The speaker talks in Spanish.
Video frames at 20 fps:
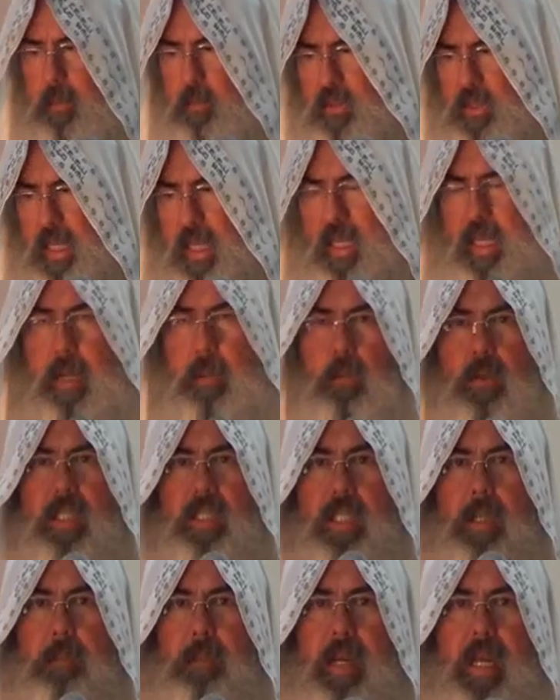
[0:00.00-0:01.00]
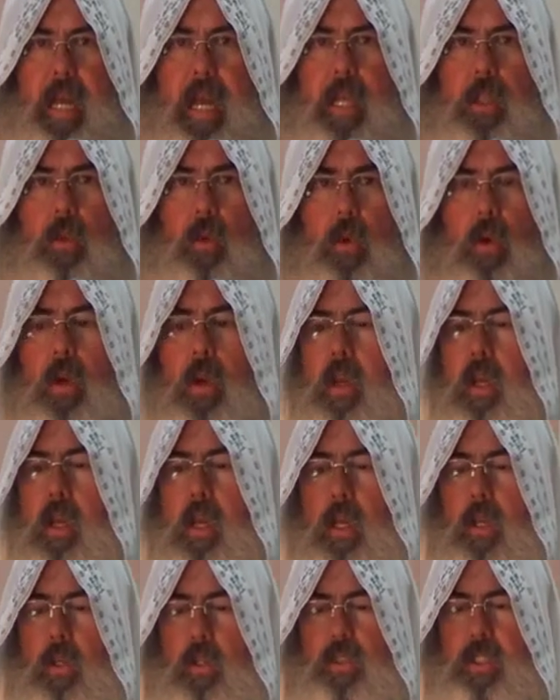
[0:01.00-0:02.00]
pero se acabó ese pecado
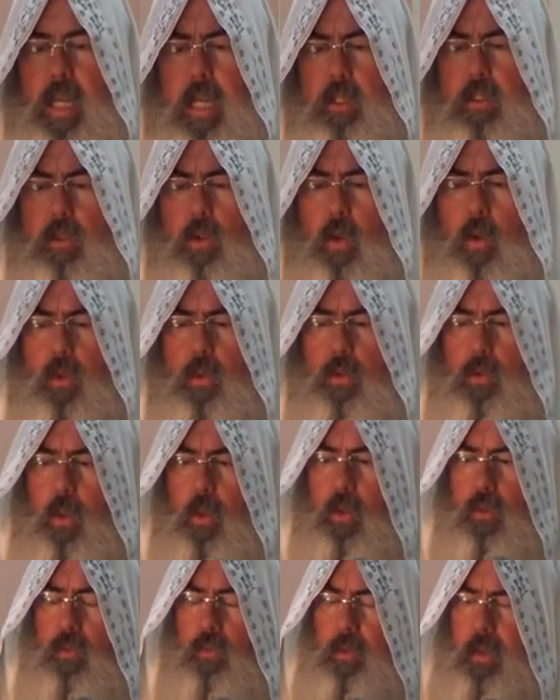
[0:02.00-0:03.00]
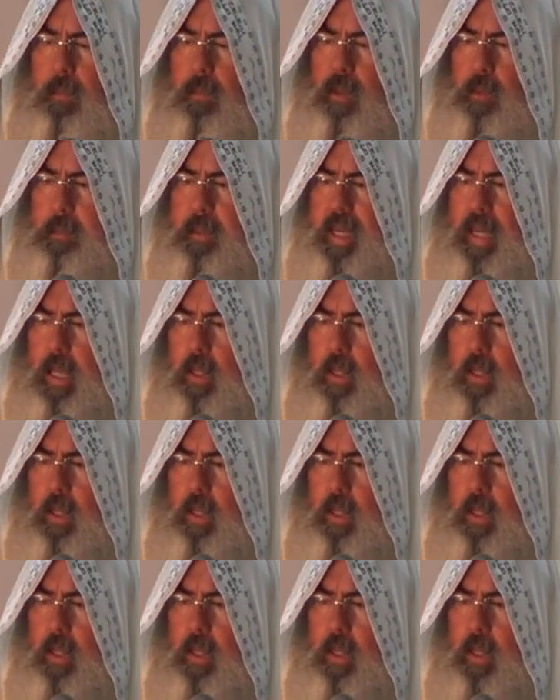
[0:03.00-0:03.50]
sea, todos fuimos